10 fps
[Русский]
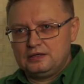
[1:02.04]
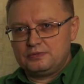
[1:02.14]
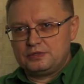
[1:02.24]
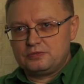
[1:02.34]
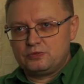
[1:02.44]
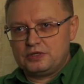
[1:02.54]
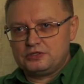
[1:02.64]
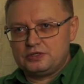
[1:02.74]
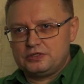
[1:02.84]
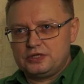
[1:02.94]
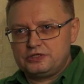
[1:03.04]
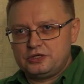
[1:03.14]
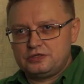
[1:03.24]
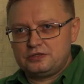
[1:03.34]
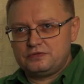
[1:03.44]
И поэтому, конечно,
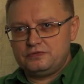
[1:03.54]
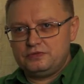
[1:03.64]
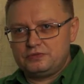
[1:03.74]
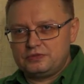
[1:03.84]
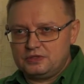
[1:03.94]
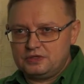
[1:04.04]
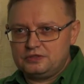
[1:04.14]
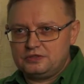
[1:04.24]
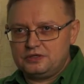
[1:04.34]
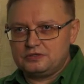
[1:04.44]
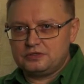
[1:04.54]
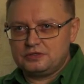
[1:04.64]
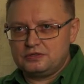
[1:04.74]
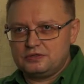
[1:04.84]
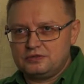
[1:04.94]
начать фильм всегда
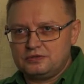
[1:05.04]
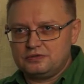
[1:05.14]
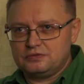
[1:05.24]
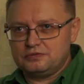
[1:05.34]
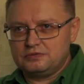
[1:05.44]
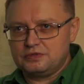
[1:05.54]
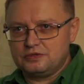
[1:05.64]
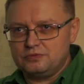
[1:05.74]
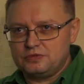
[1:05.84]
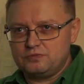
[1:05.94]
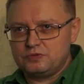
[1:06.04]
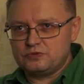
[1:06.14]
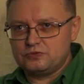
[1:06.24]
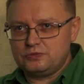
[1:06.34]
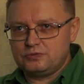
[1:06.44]
интересно э, каким-то
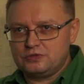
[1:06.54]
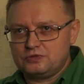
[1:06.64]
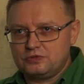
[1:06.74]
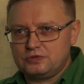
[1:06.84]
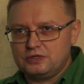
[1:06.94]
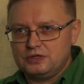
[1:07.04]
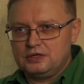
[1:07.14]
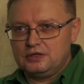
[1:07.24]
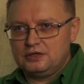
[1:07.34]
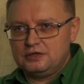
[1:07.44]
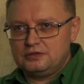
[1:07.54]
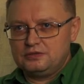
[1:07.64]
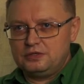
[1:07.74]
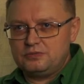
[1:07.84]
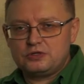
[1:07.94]
эпизодом, который
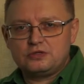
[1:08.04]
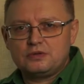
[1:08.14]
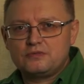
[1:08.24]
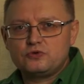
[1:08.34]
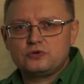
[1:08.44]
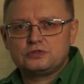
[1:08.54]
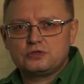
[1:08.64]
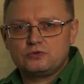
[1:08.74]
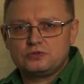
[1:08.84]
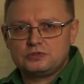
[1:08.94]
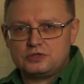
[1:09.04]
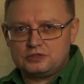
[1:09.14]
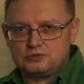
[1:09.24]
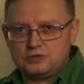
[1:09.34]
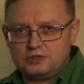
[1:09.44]
не обязательно нам все раскроет
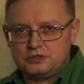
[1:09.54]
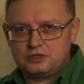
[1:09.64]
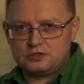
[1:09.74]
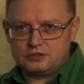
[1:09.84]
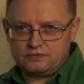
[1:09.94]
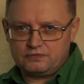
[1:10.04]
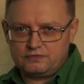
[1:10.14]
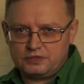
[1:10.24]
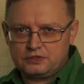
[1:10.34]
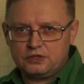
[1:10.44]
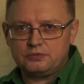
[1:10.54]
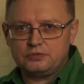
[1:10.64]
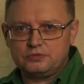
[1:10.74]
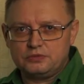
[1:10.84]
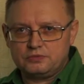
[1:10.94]
сразу, да, не так, как в рекламе,
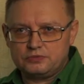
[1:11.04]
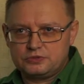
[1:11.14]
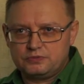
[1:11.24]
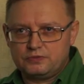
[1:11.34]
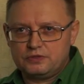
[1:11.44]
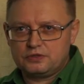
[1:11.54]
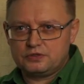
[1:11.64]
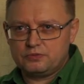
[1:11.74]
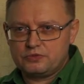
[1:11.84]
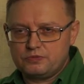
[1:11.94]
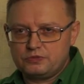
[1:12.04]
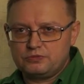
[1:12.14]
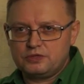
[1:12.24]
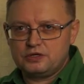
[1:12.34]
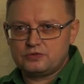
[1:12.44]
допустим, бывает, когда мы
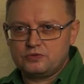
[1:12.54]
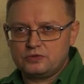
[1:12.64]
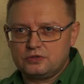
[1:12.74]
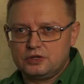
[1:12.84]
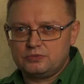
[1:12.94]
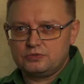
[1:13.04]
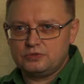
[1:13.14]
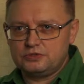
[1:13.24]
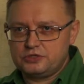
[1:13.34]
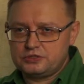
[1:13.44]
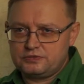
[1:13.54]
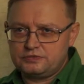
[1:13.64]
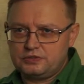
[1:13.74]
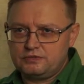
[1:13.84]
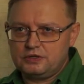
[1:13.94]
смотрим нарезку рекламы, туда часто
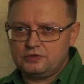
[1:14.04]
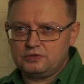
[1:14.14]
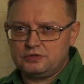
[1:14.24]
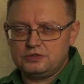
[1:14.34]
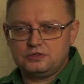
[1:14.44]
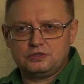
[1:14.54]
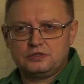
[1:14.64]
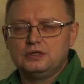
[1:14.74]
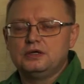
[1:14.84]
вставляют какие-то